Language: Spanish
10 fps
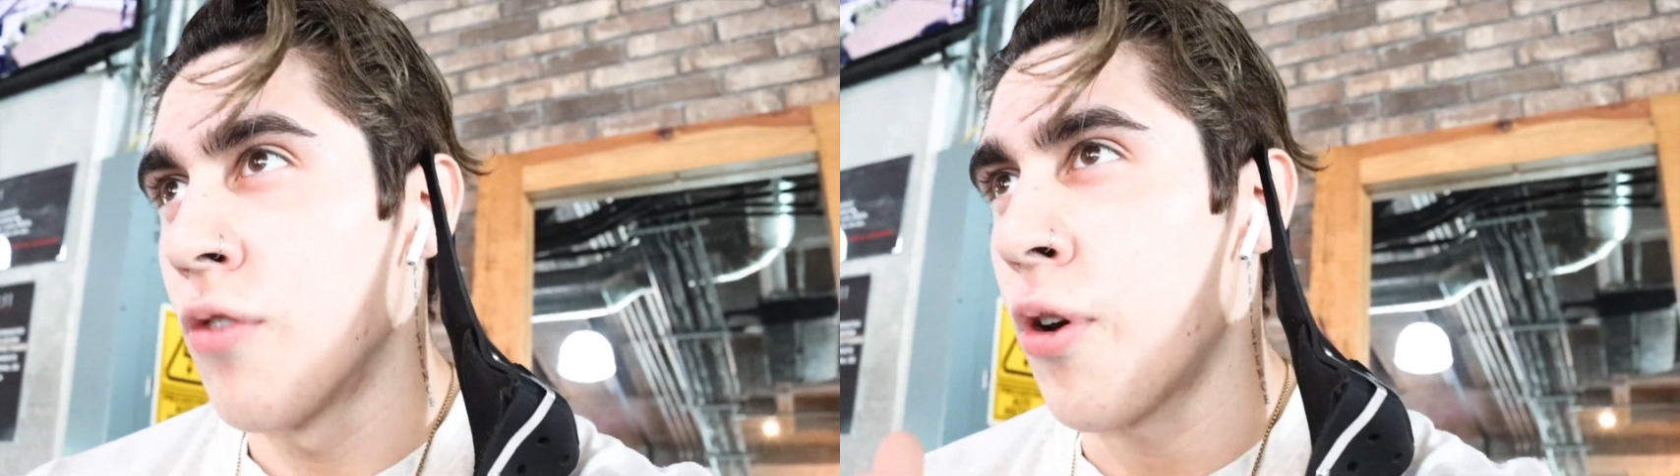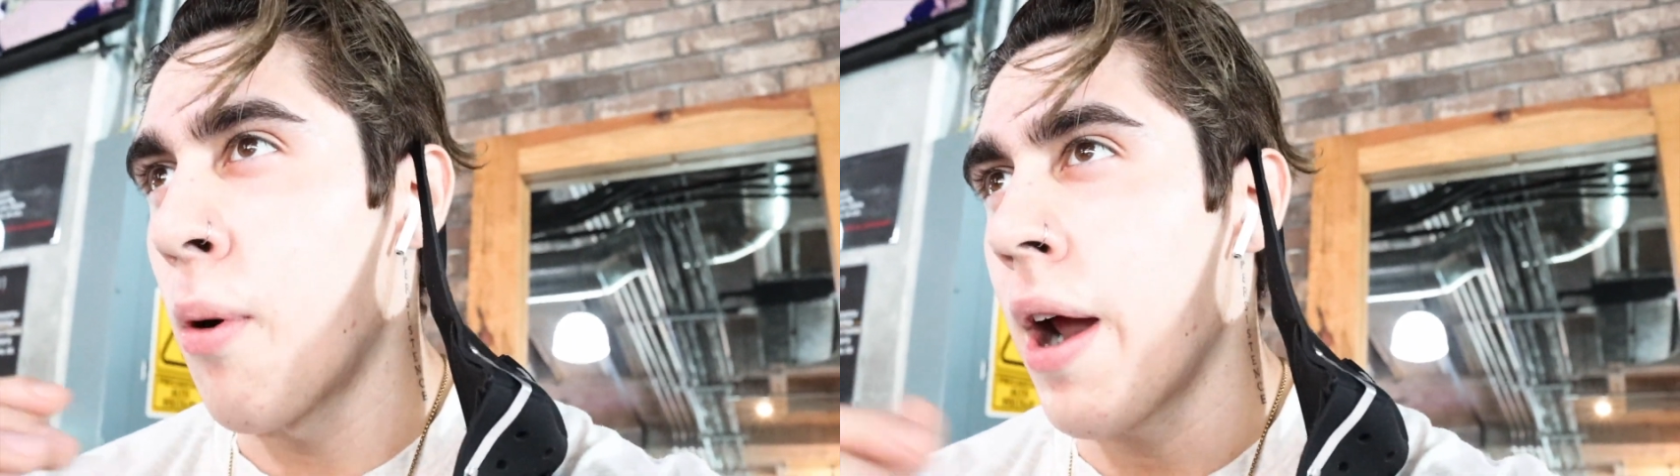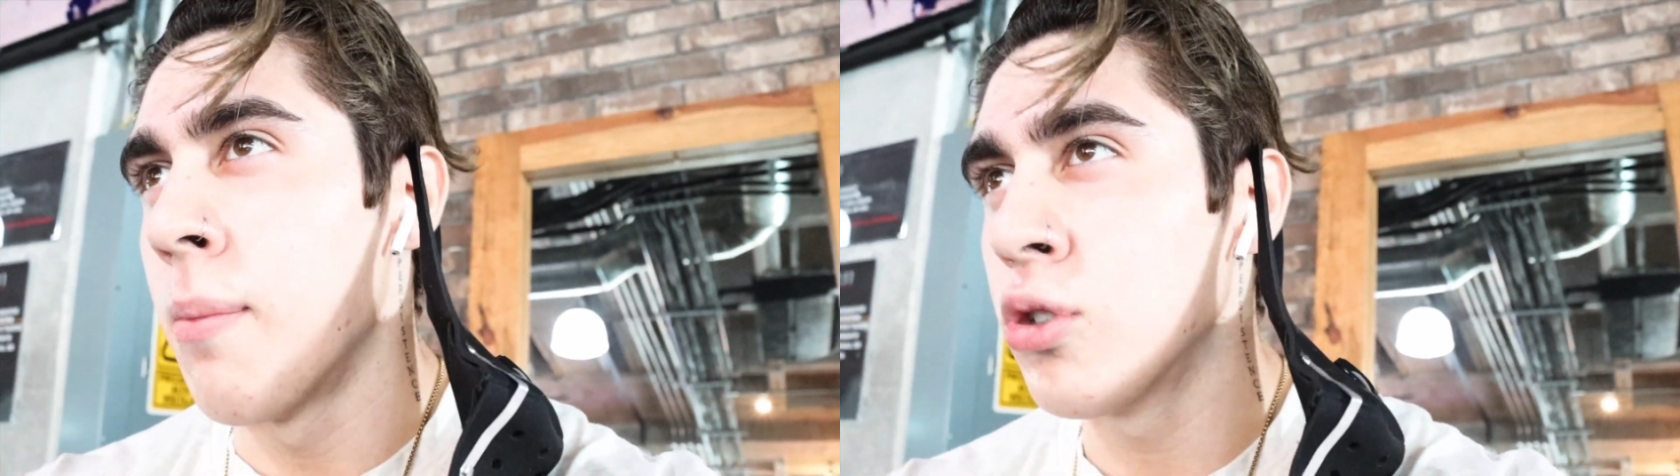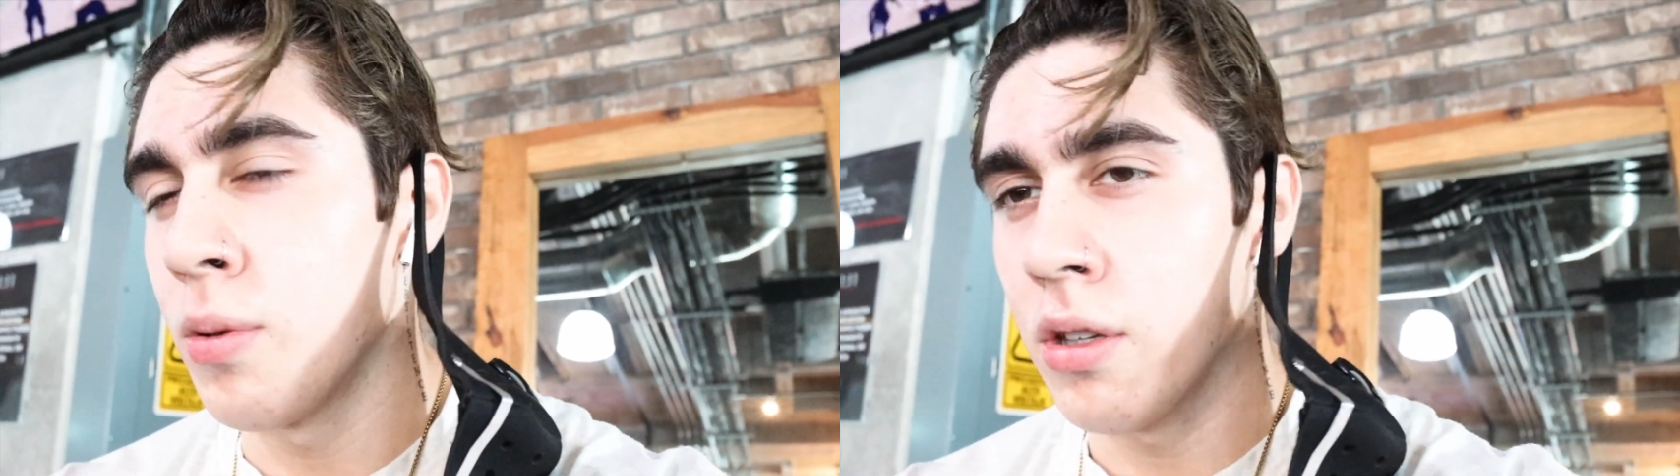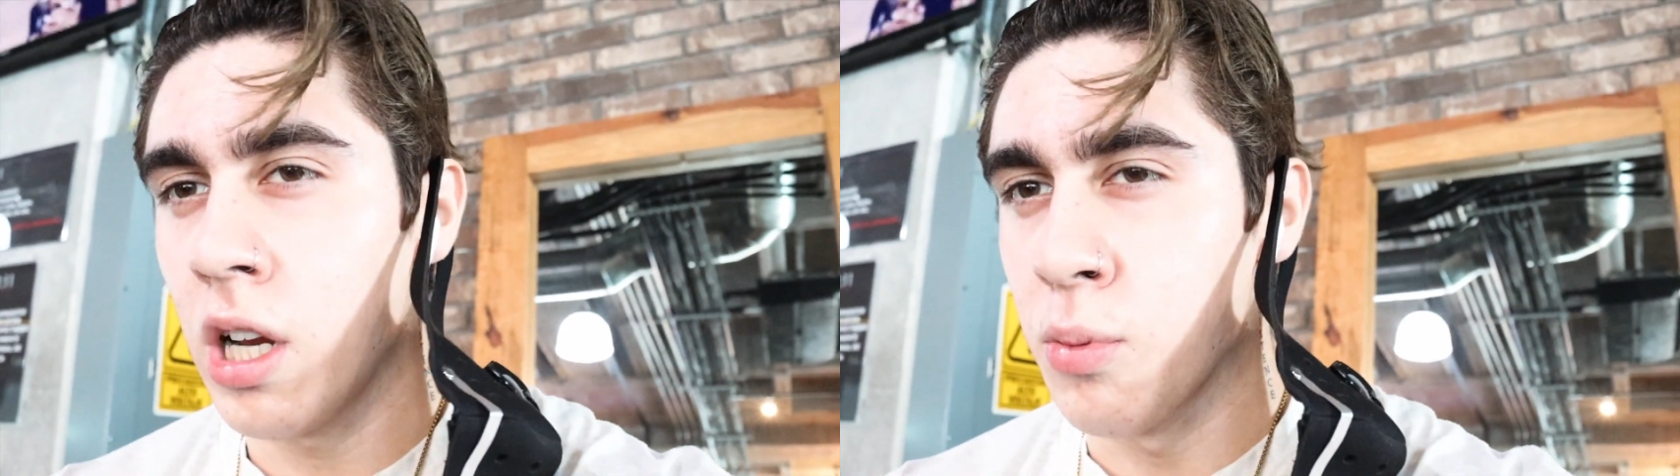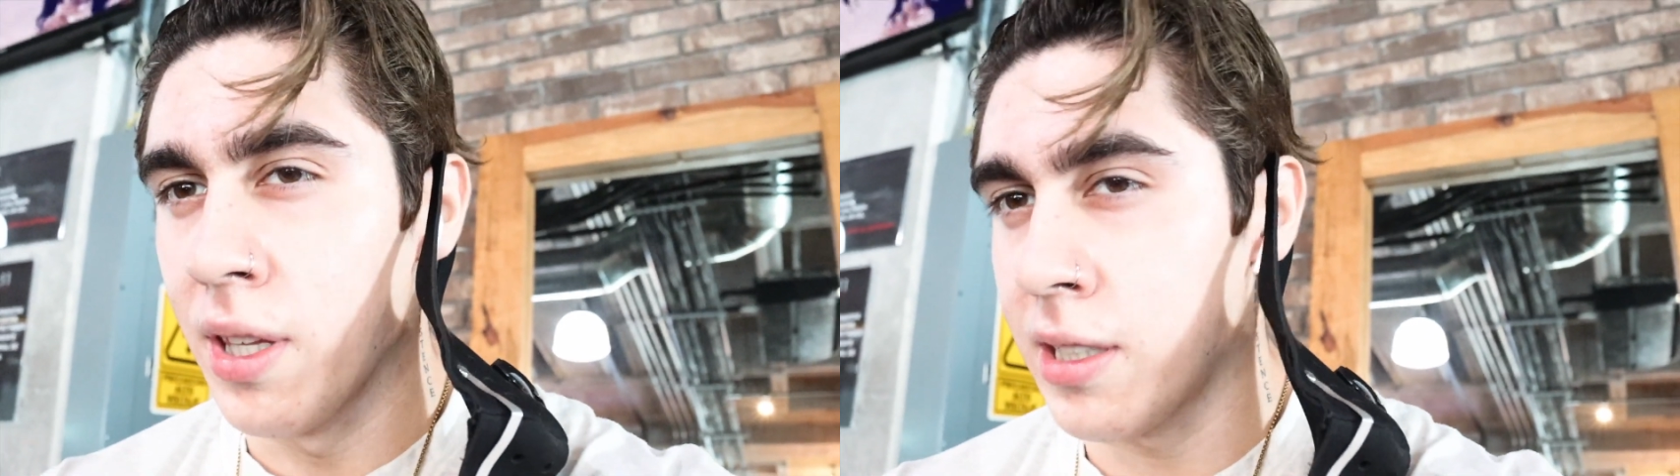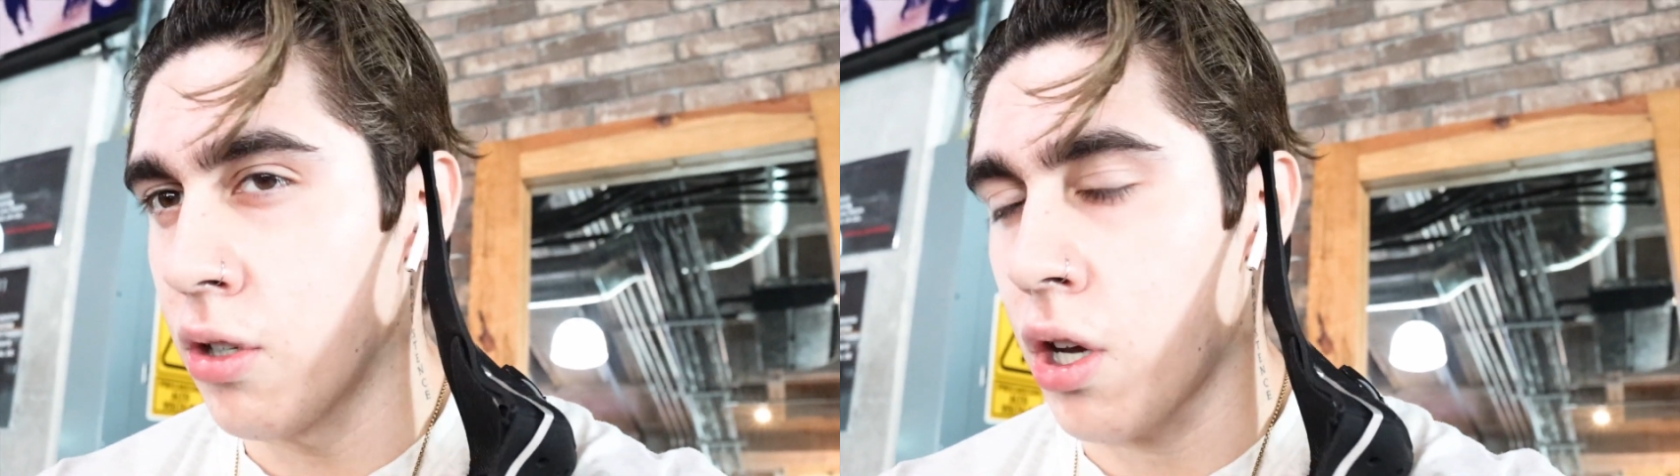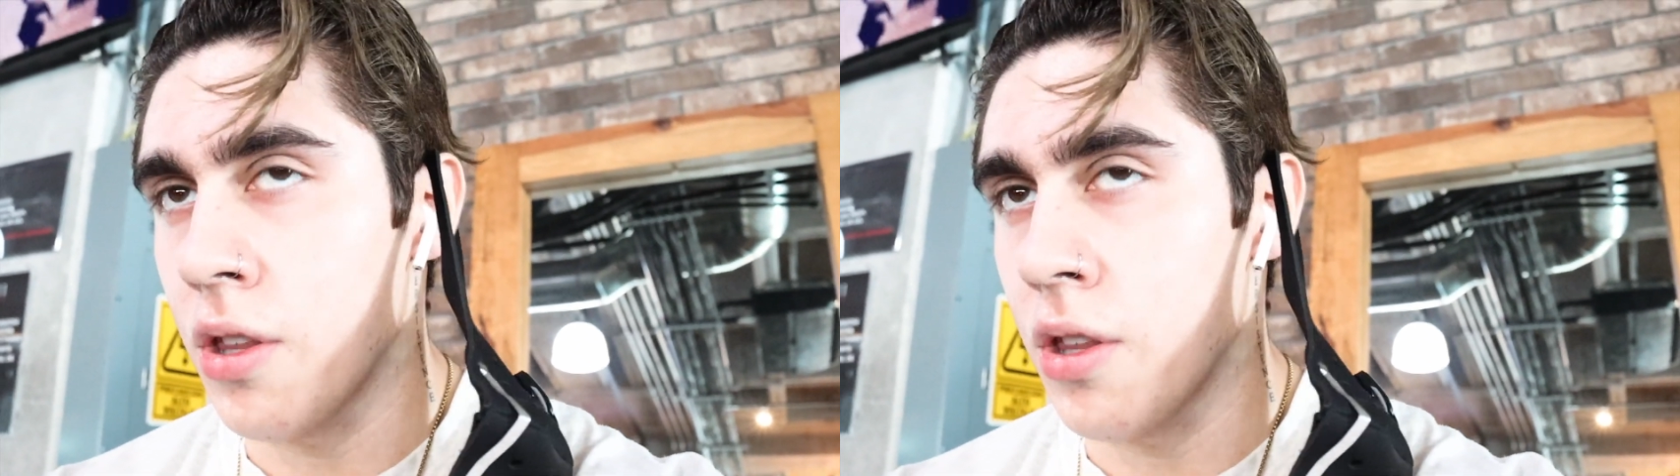conforme vayamos subiendo les voy diciendo que